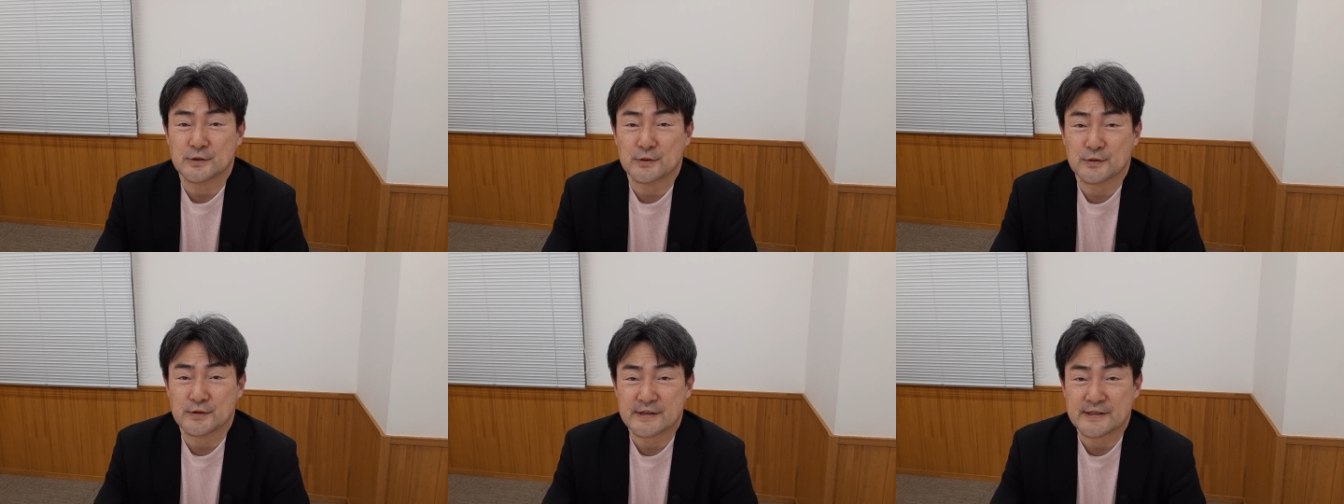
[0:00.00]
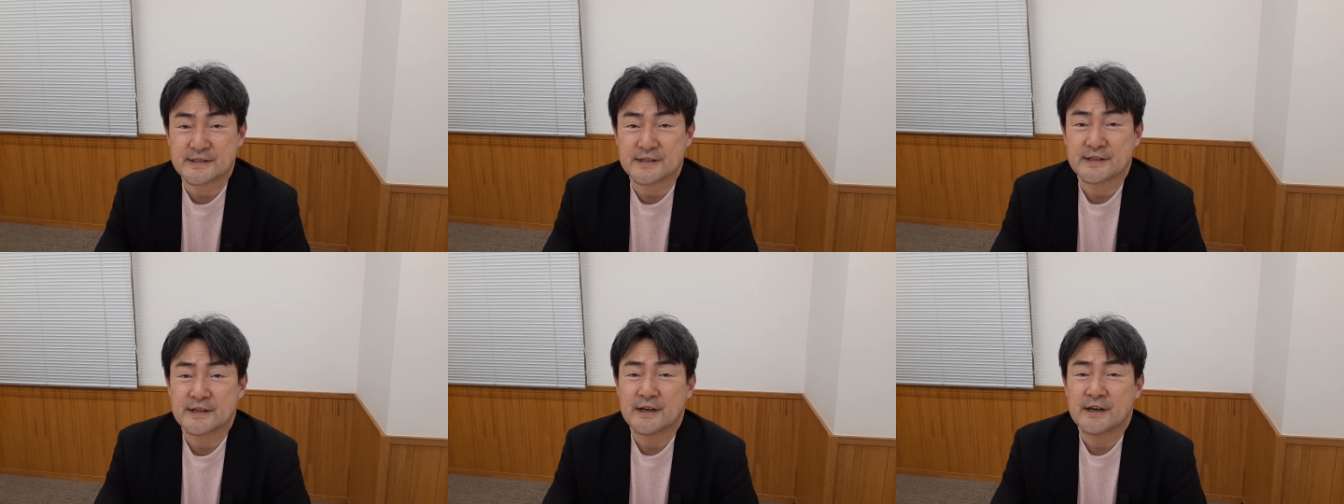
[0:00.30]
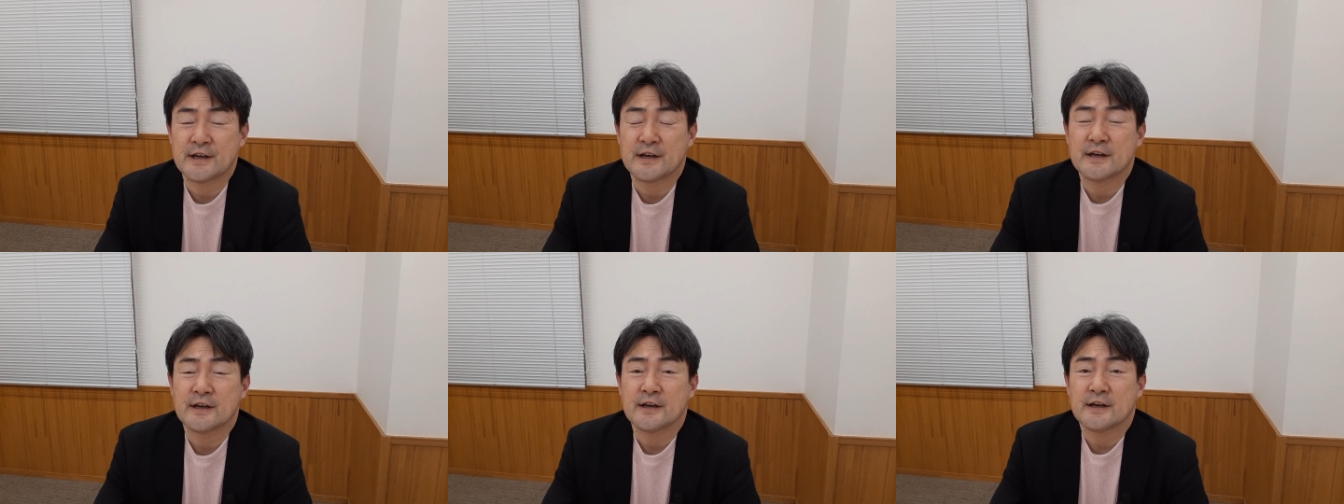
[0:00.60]
郎です、
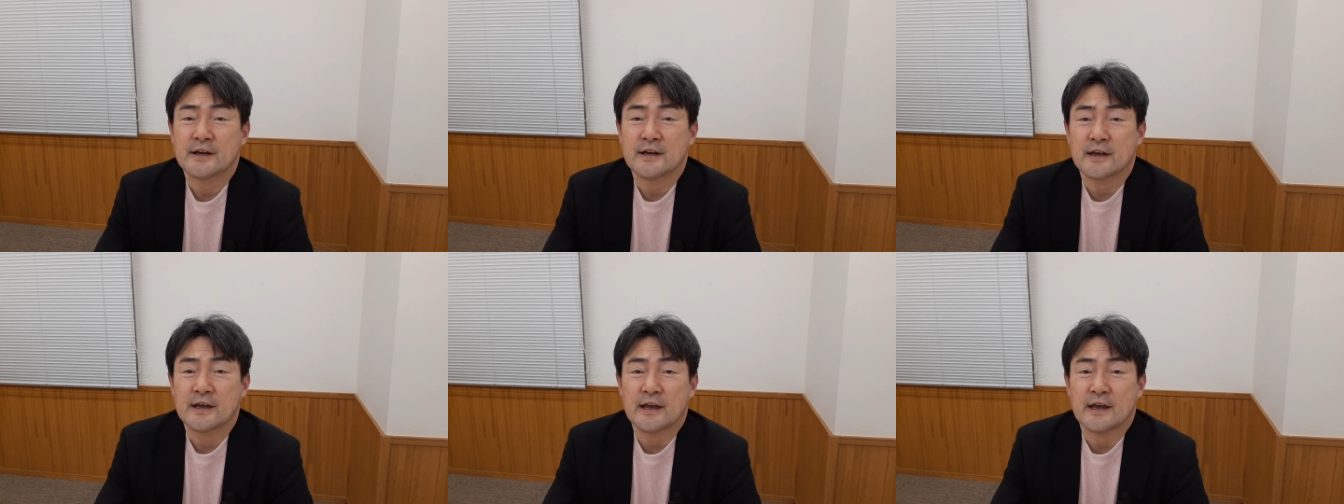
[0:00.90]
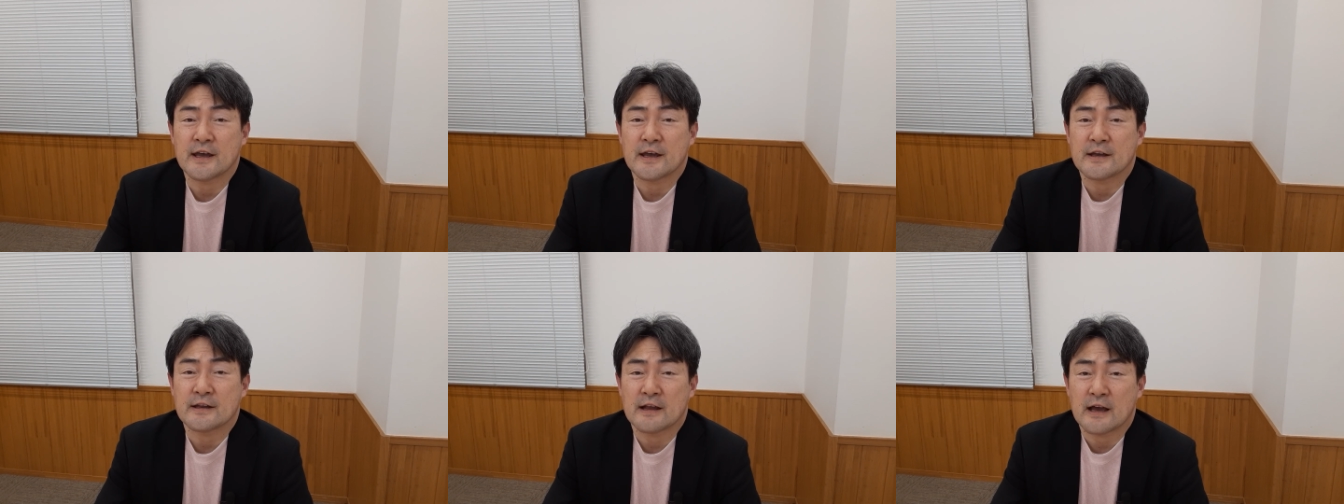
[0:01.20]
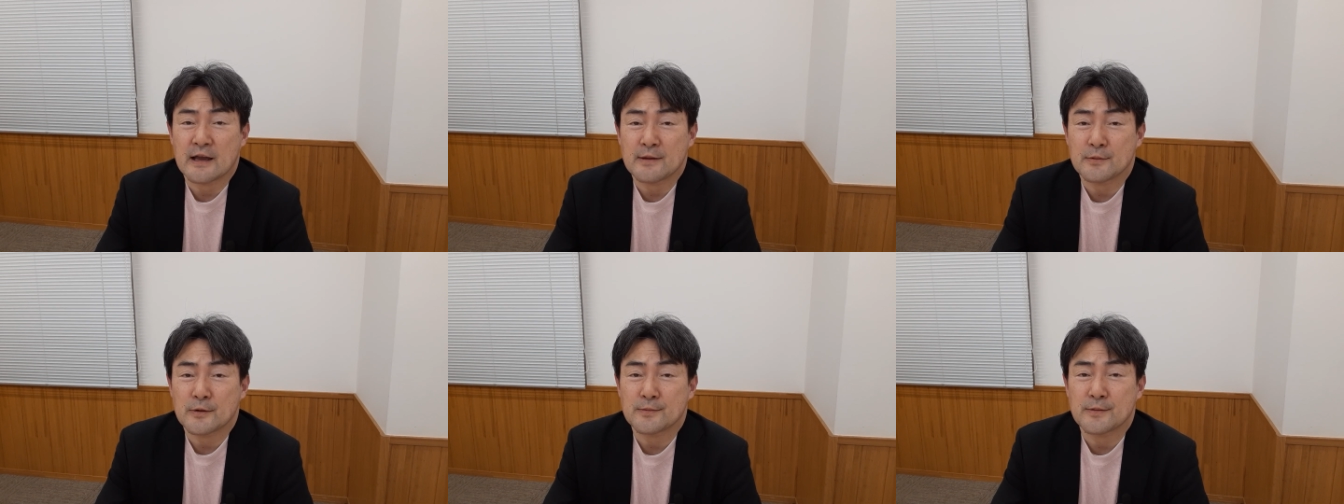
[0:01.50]
えー、
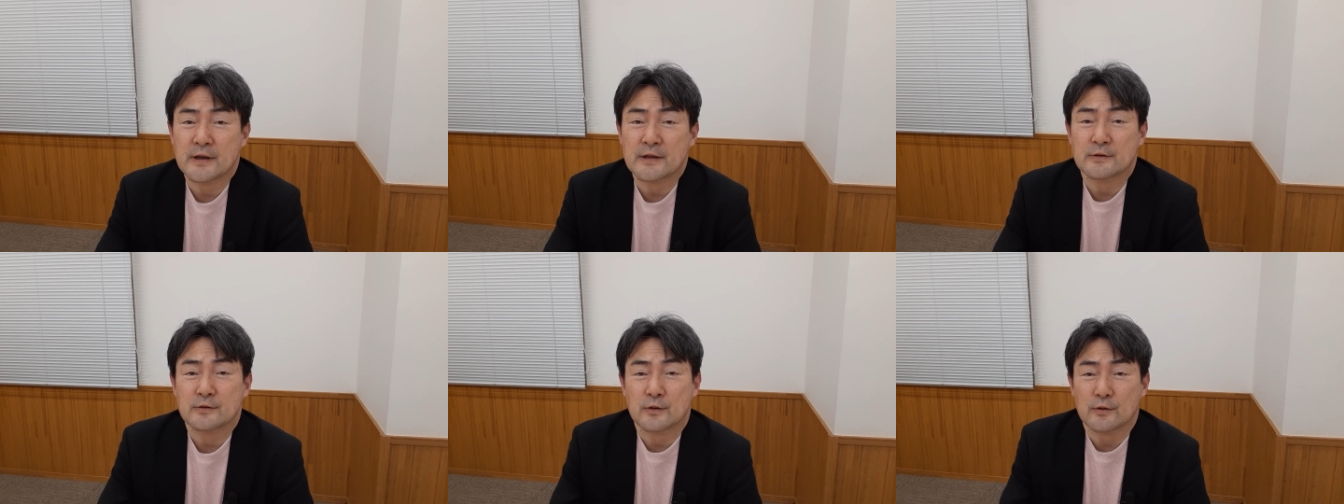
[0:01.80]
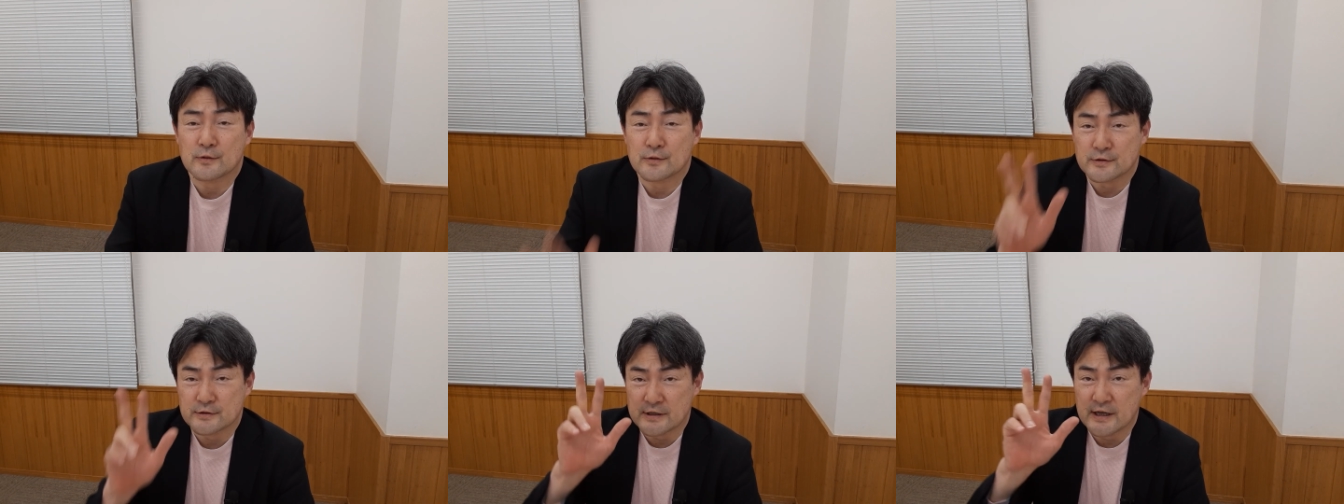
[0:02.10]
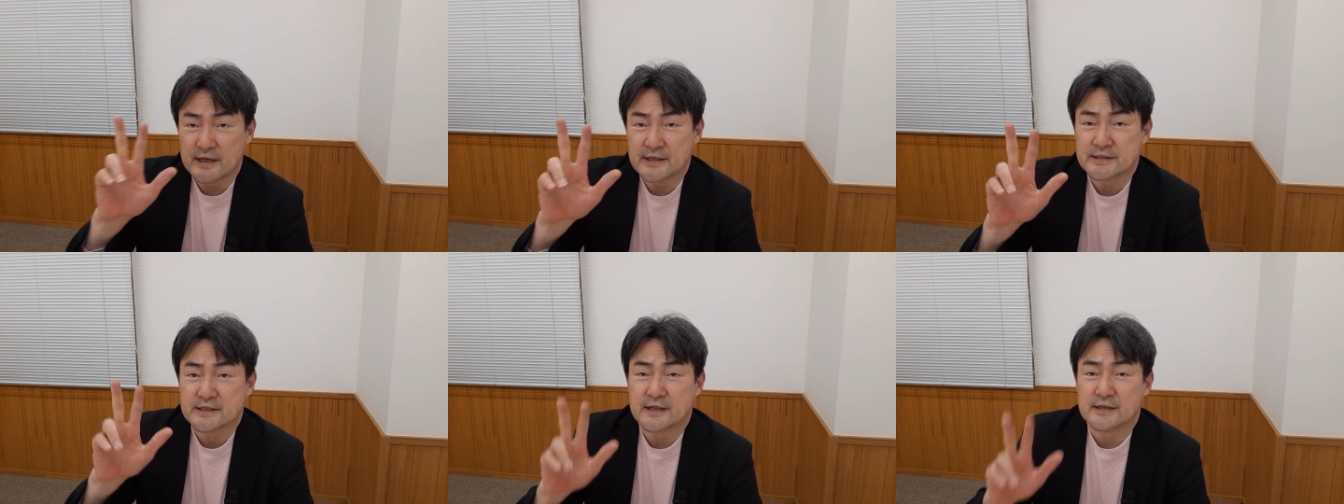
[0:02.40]
ライブ版トーク
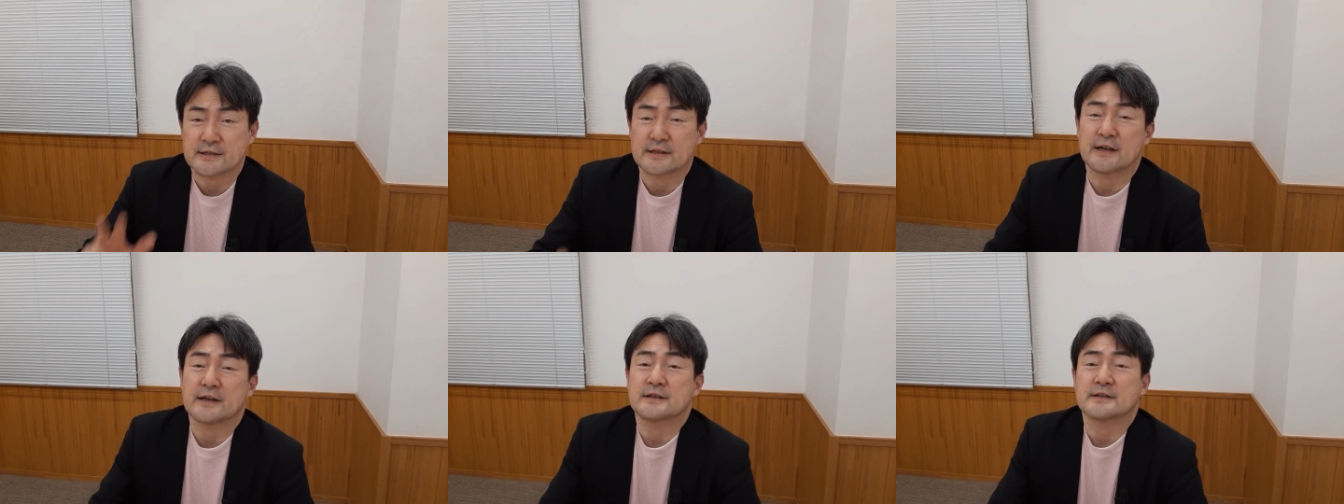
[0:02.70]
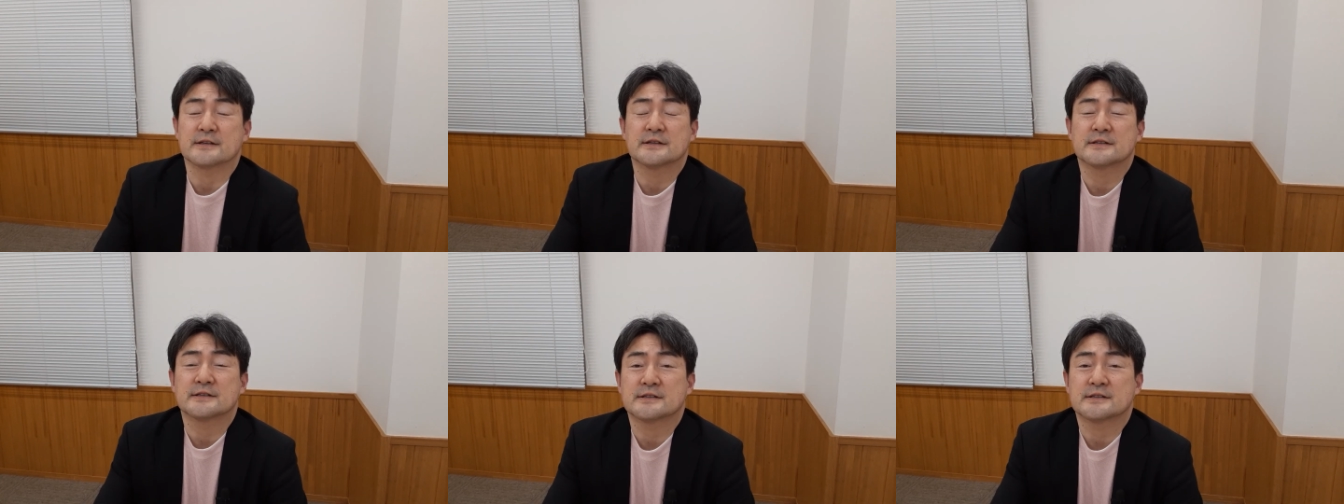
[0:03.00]
第3弾